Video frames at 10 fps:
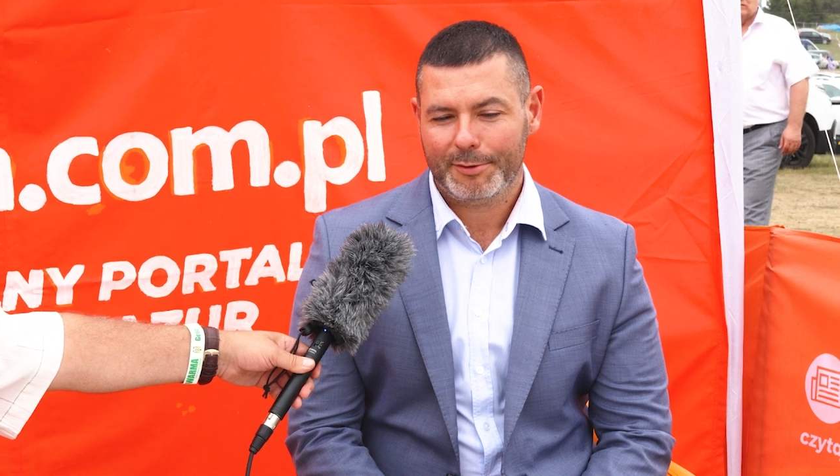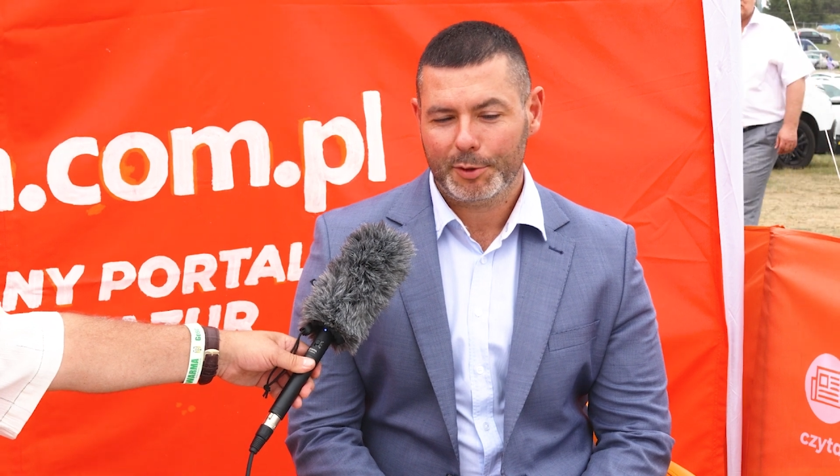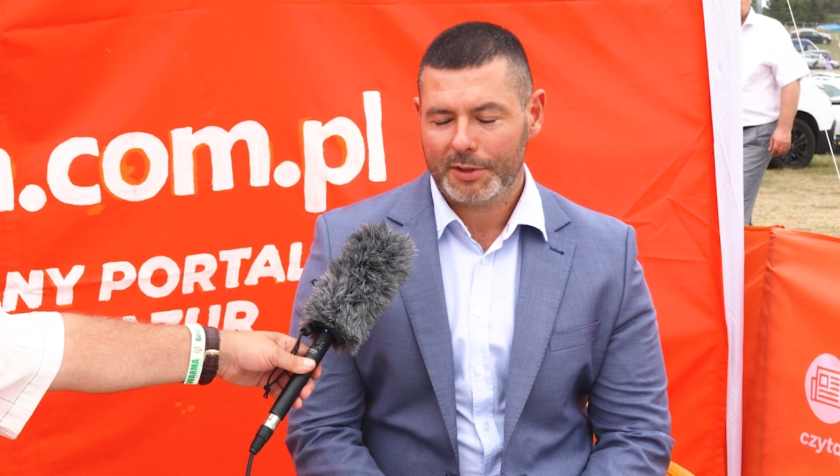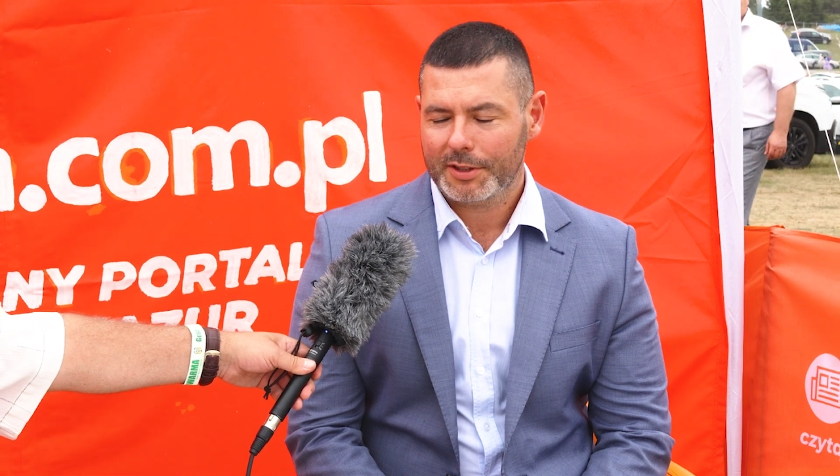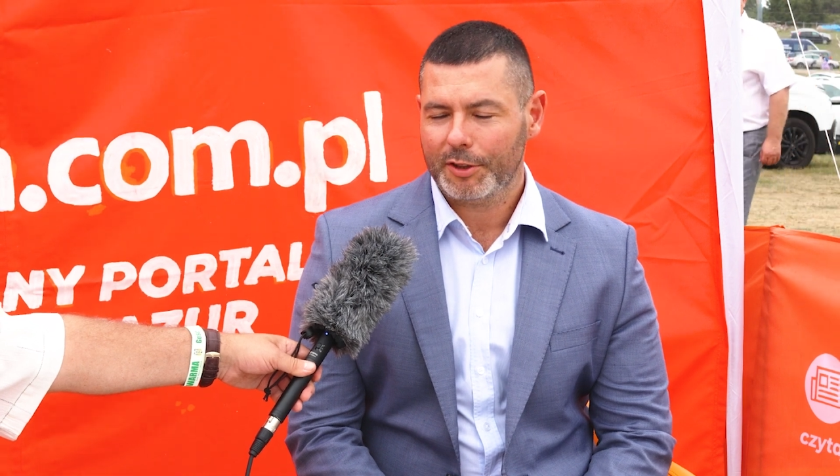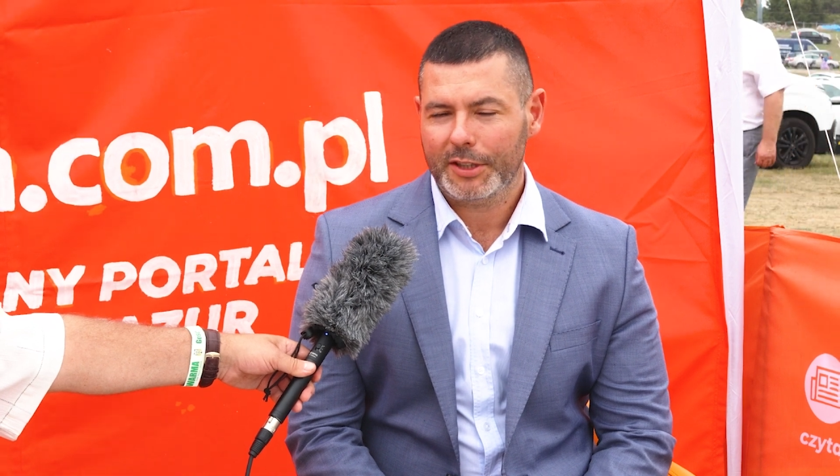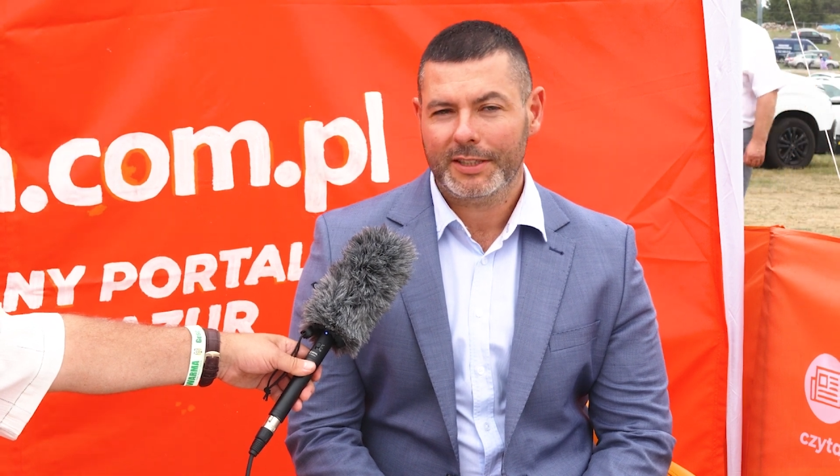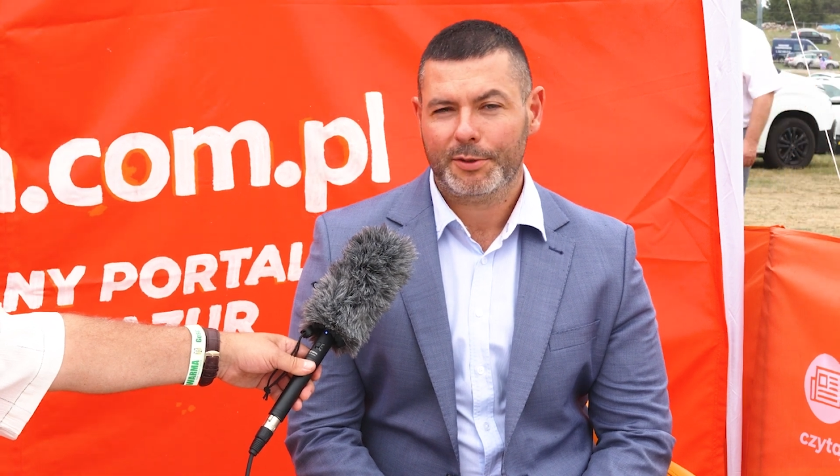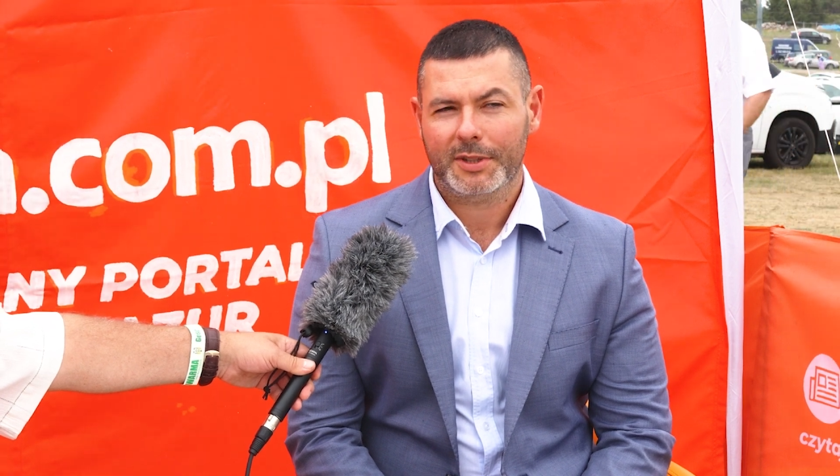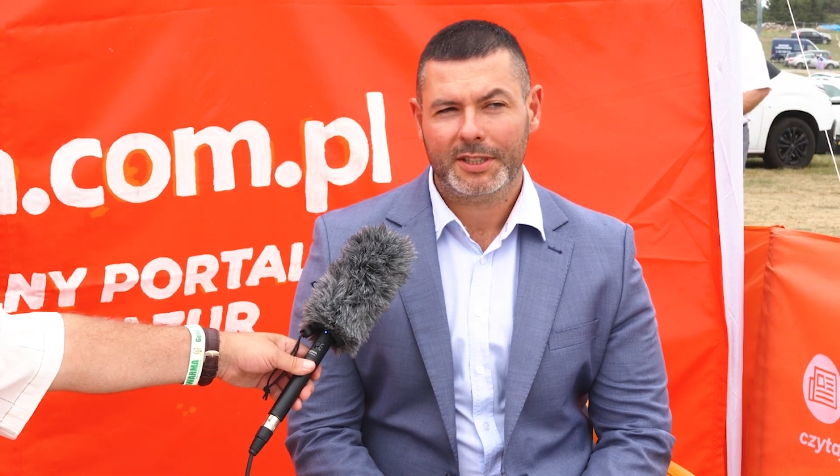już to
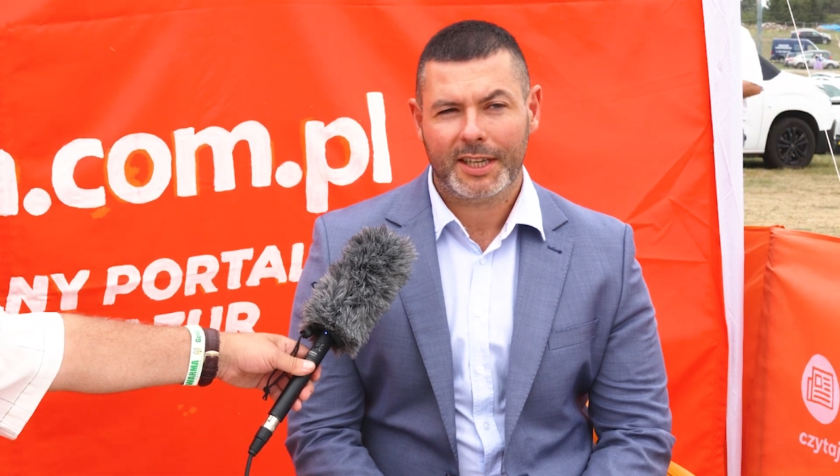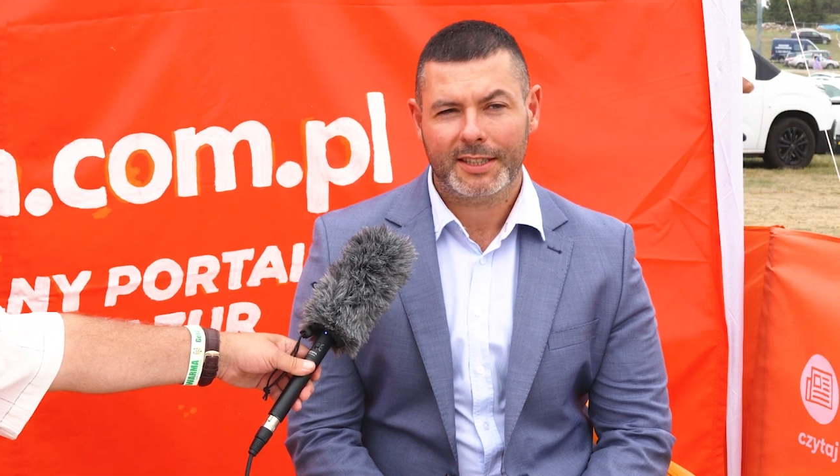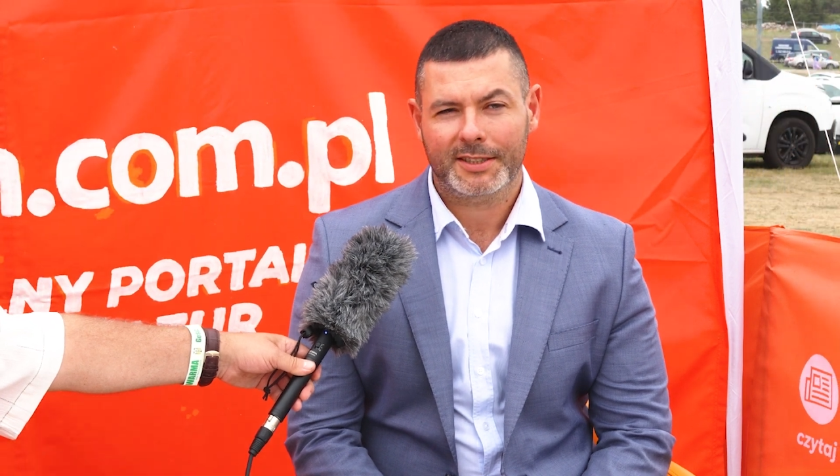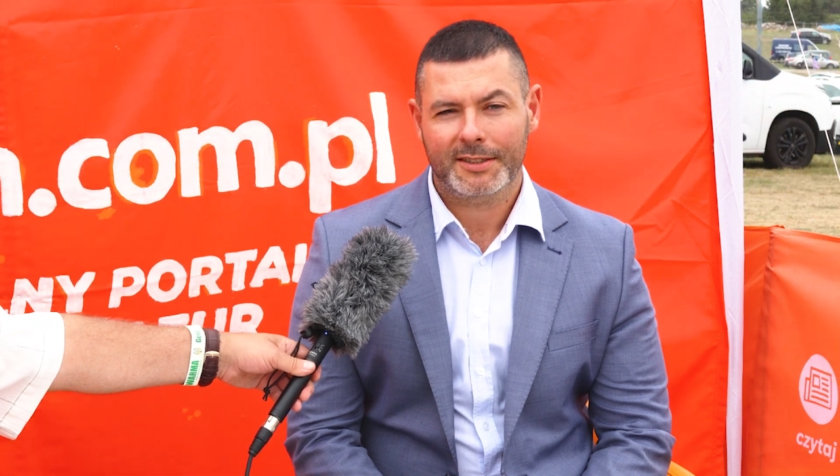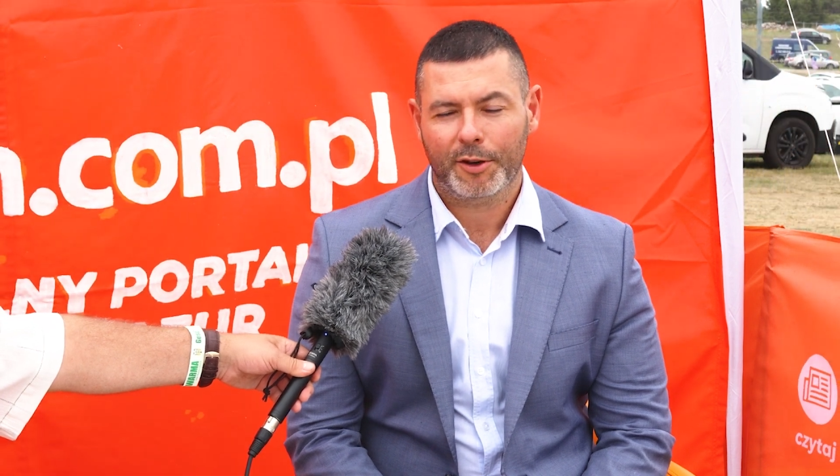nie są te czasy.